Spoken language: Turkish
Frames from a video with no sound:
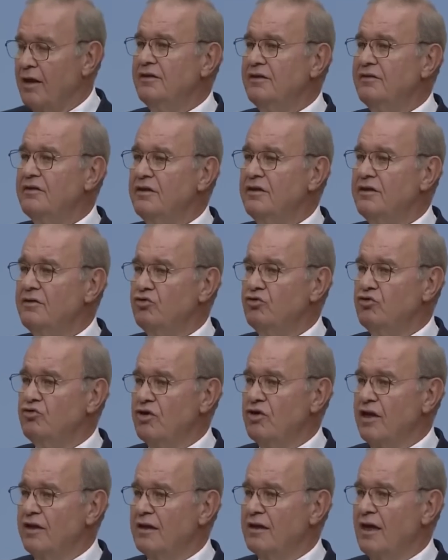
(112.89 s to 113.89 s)
aldığınız
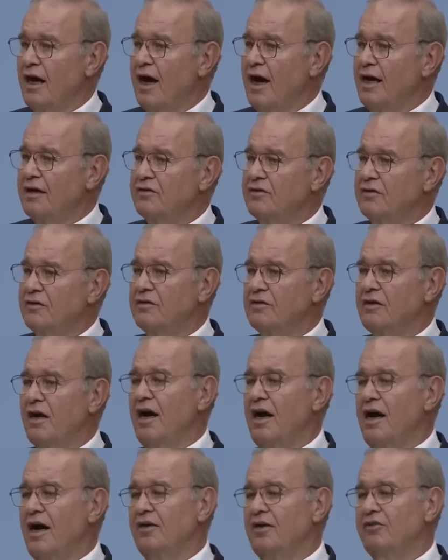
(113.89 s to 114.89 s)
ücretle artık
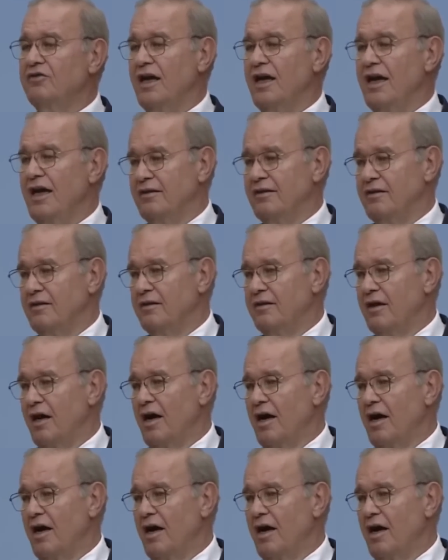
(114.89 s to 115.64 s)
daha az et,